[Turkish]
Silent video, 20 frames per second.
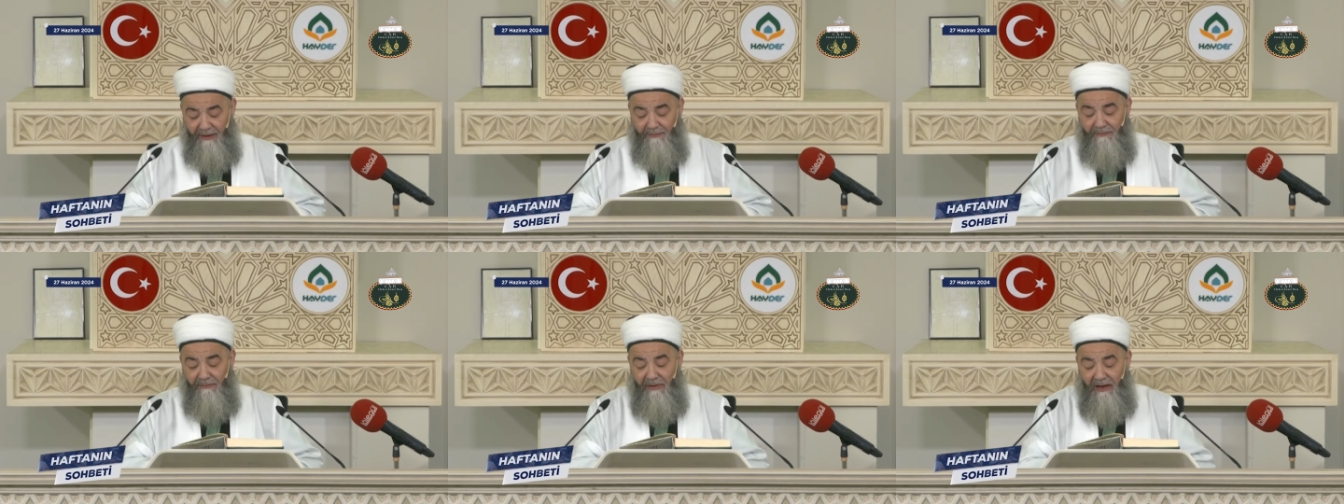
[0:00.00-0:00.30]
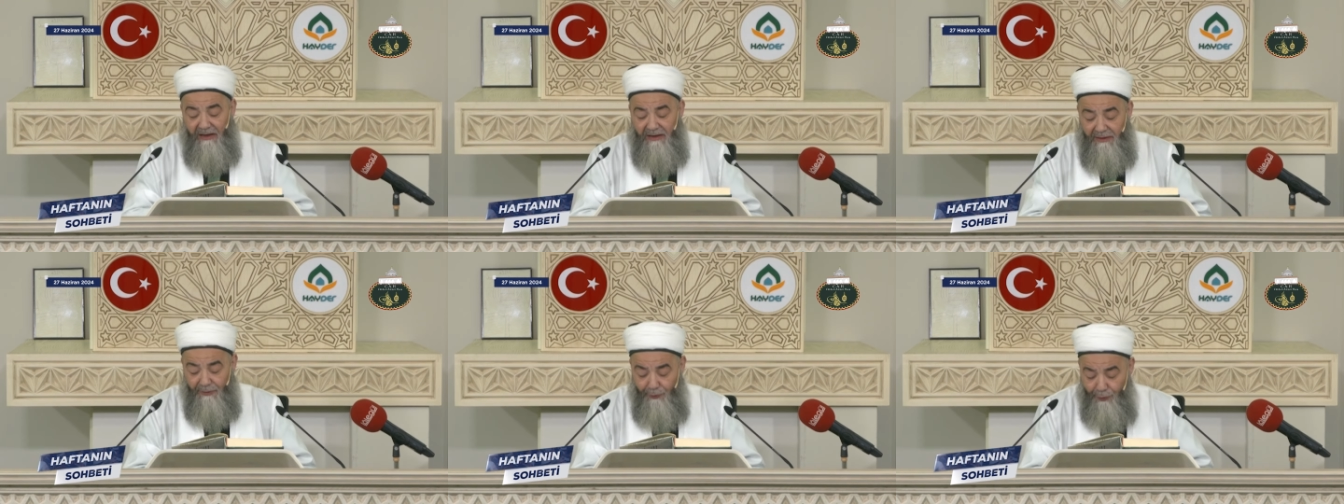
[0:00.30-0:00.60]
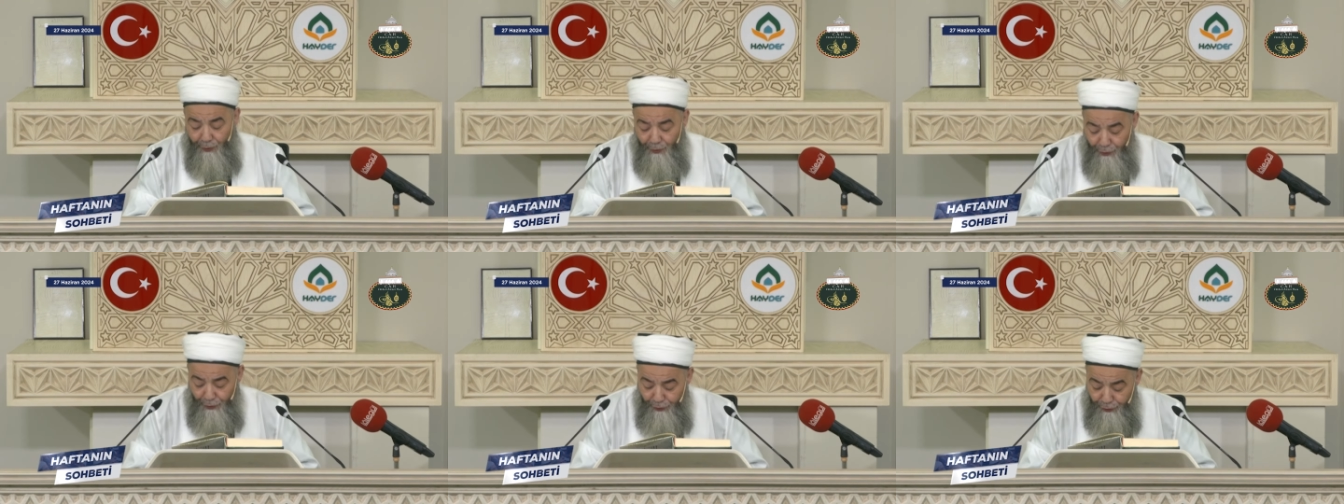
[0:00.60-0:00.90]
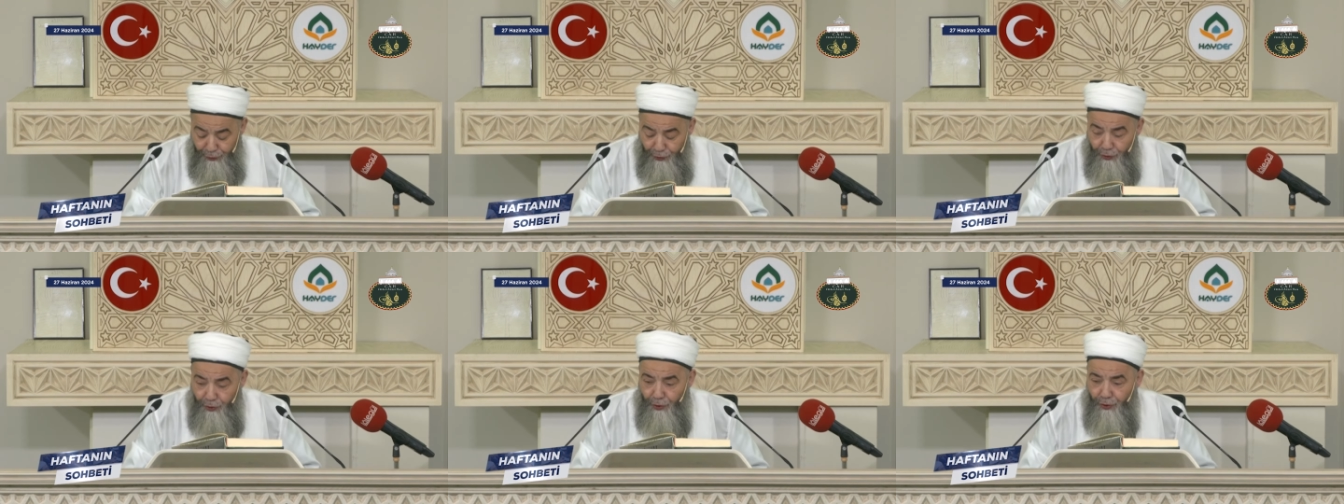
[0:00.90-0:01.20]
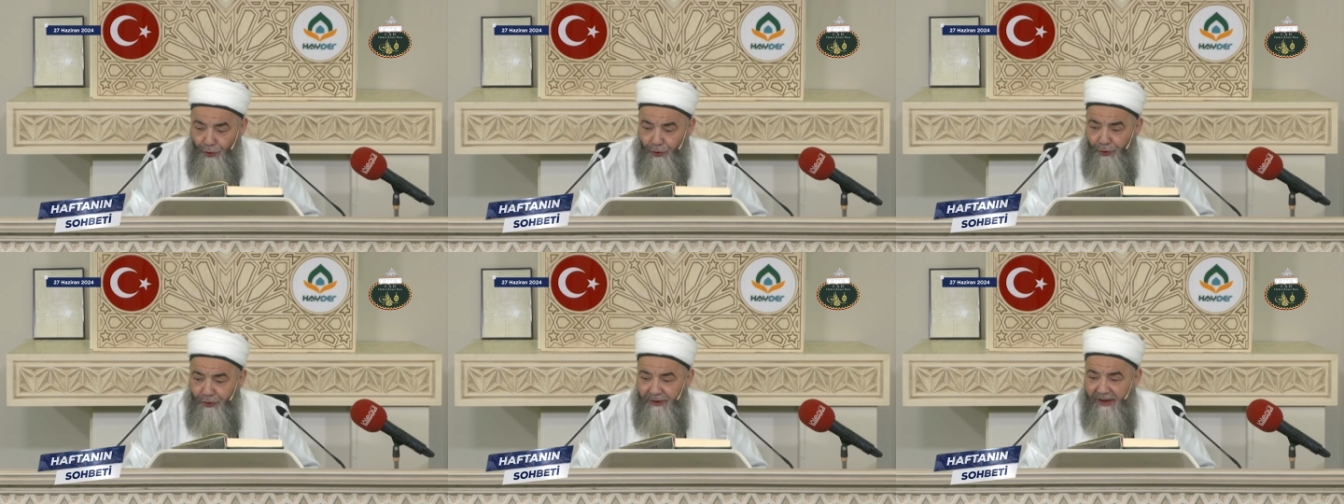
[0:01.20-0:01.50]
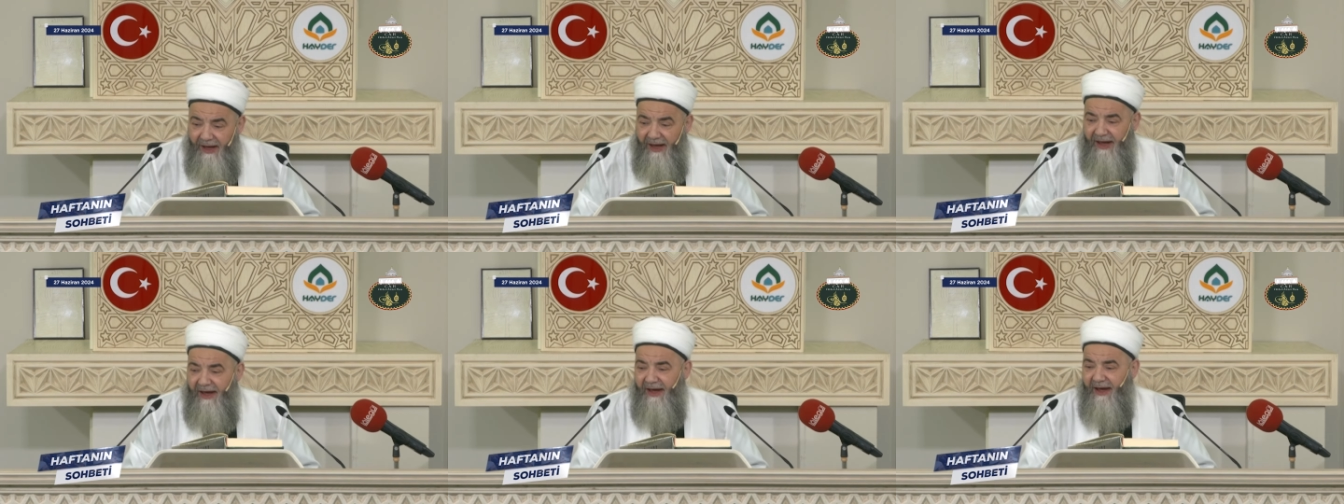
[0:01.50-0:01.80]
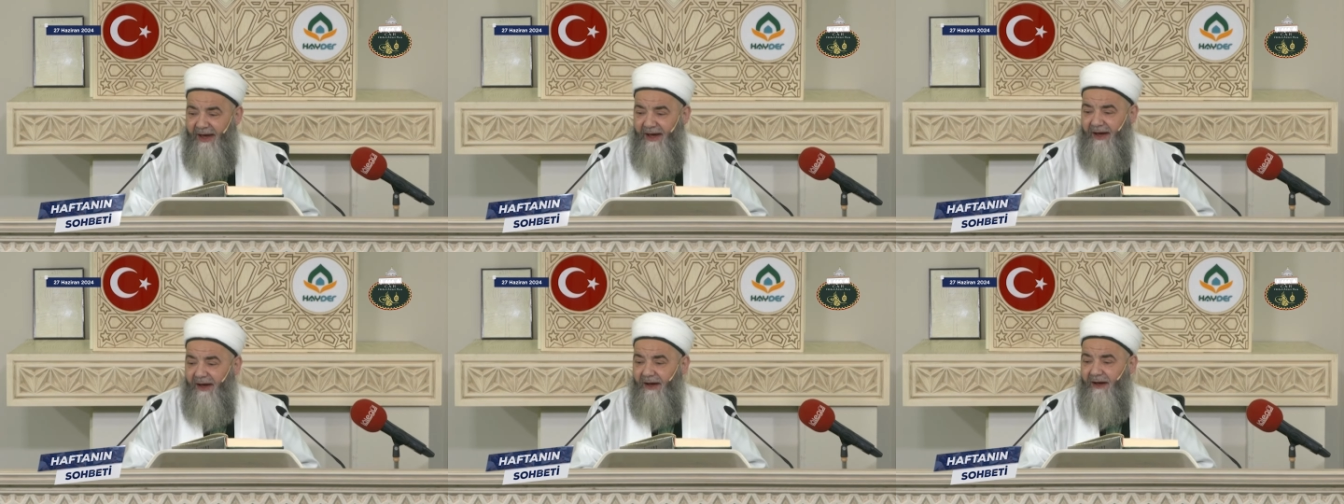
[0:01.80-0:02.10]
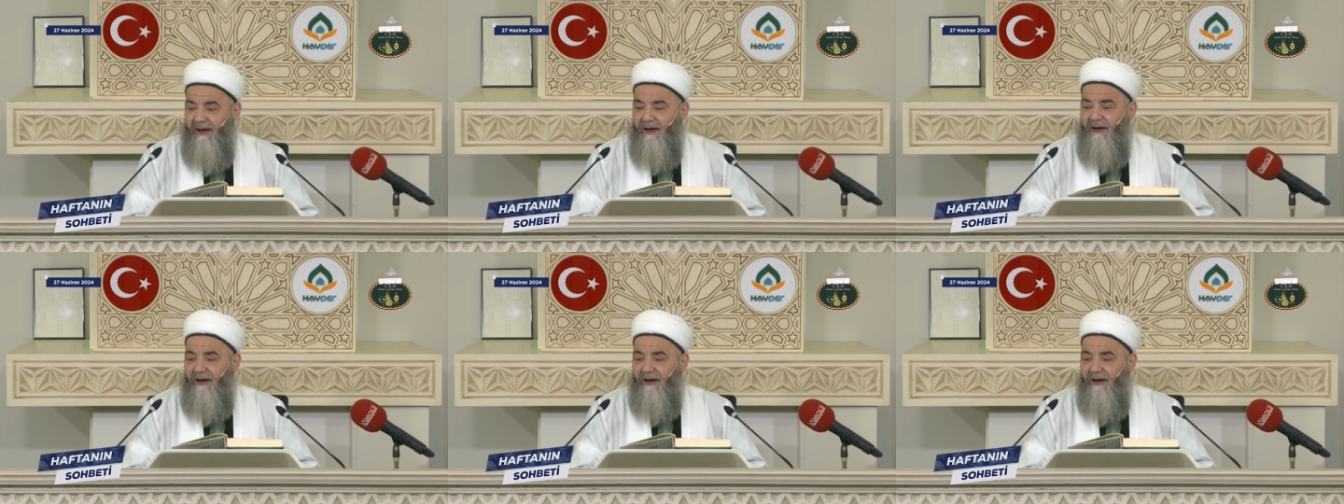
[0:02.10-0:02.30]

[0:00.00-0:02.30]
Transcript: mel'unune